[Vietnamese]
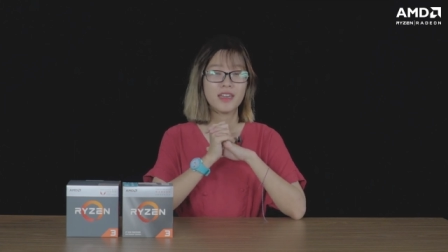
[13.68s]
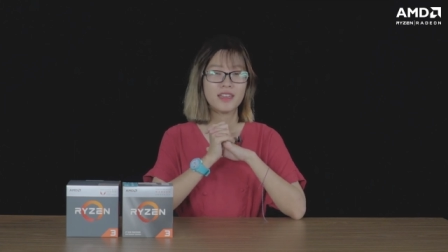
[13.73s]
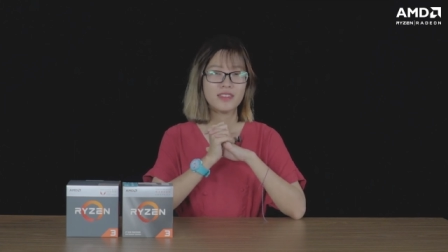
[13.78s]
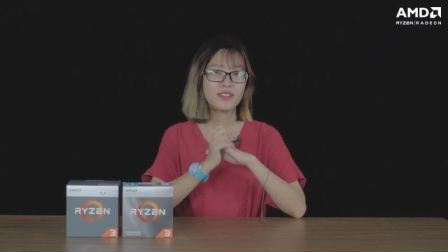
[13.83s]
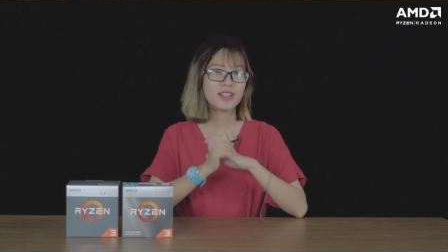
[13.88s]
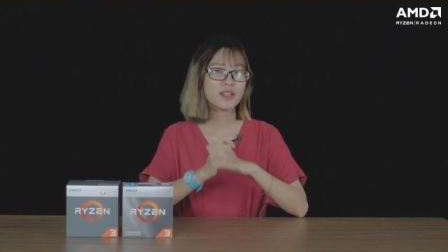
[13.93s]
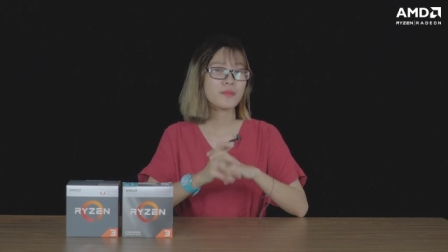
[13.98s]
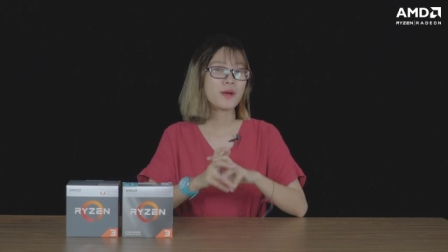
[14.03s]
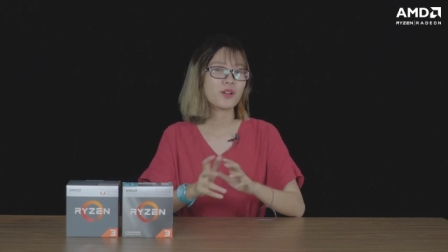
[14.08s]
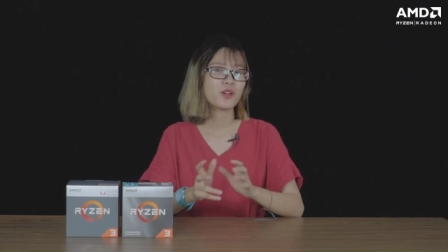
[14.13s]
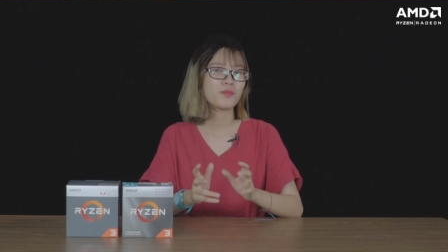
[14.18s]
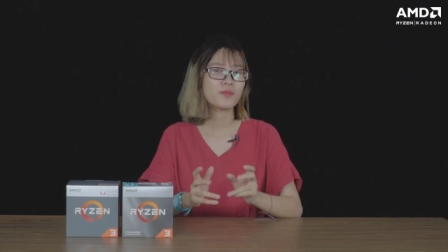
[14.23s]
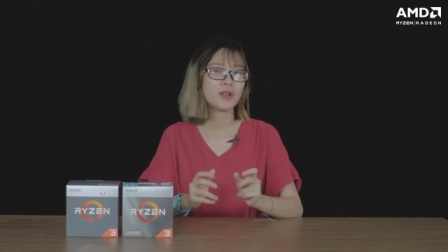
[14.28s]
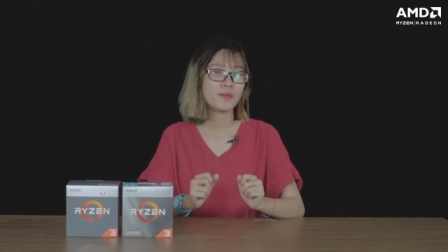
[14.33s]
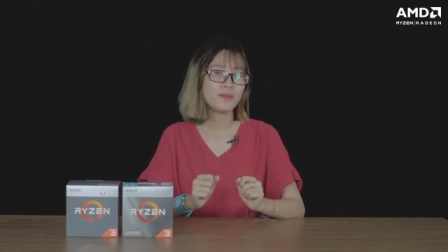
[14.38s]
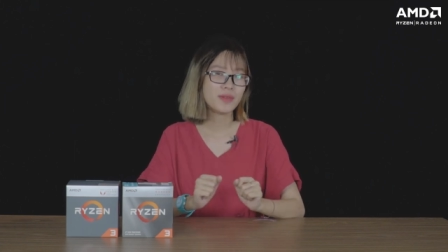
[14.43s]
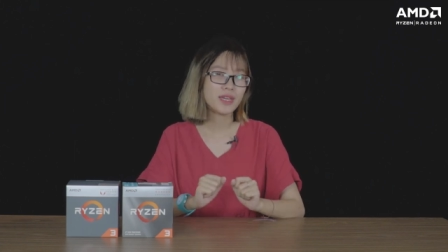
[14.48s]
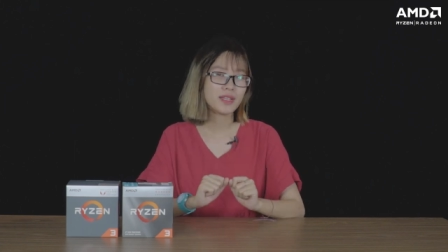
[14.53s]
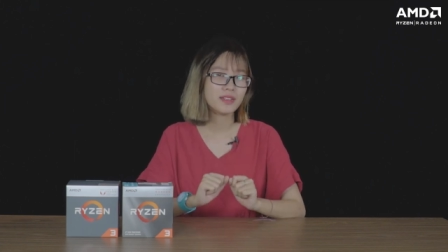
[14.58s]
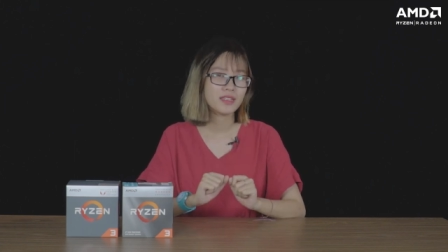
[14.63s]
Như các bạn cũng
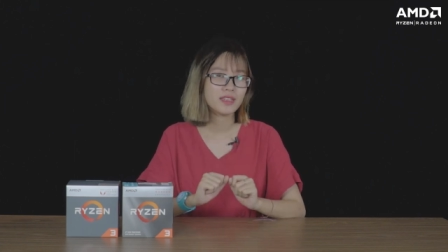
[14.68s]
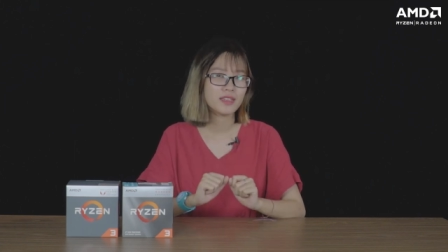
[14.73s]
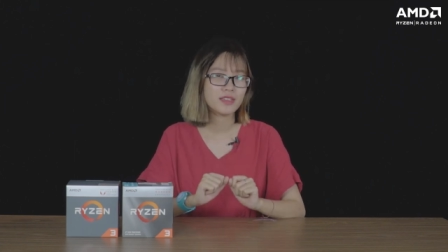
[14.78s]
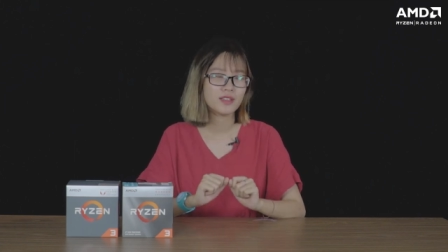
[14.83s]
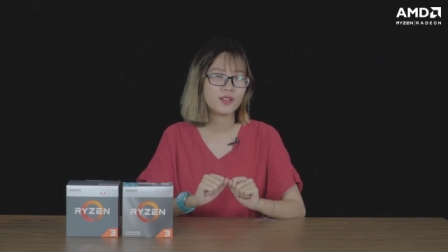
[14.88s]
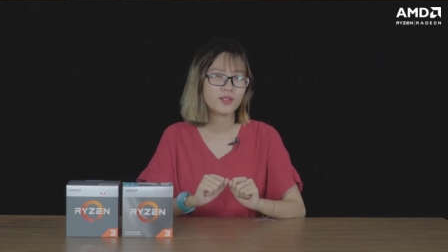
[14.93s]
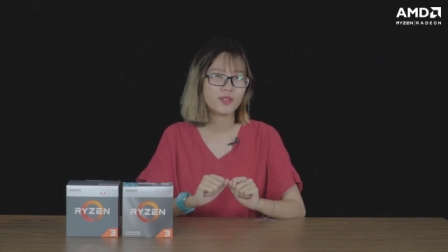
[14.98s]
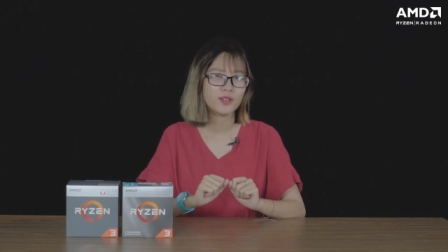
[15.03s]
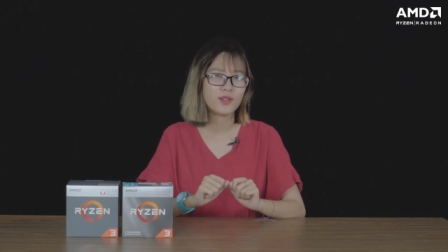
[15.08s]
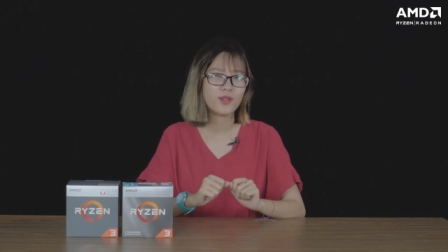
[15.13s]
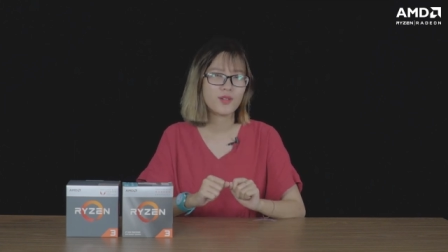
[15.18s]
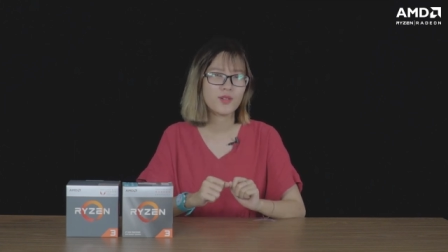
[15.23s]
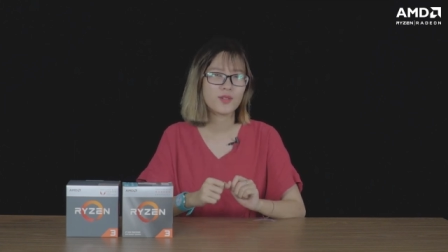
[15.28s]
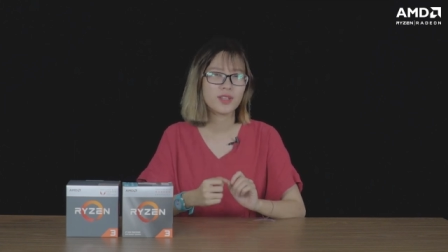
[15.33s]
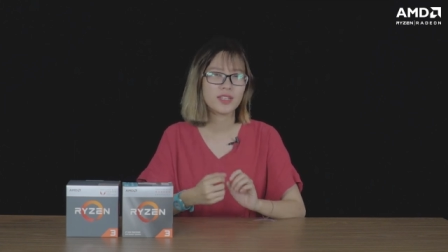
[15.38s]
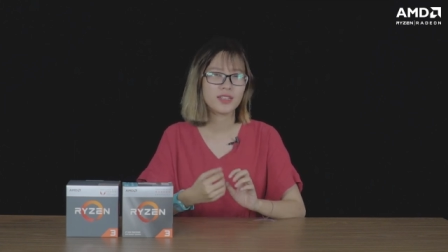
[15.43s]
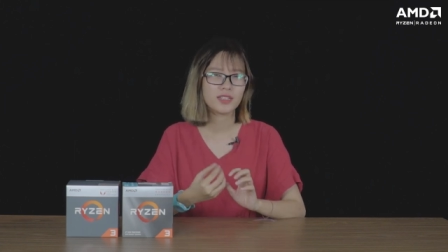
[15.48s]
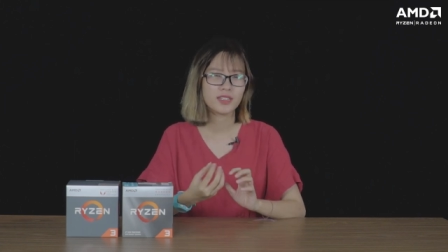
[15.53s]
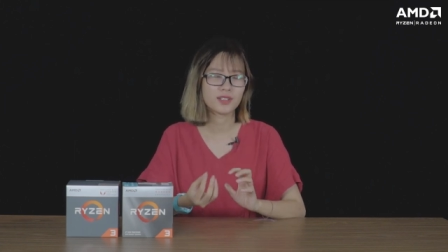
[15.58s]
đã biết thì những đồ điện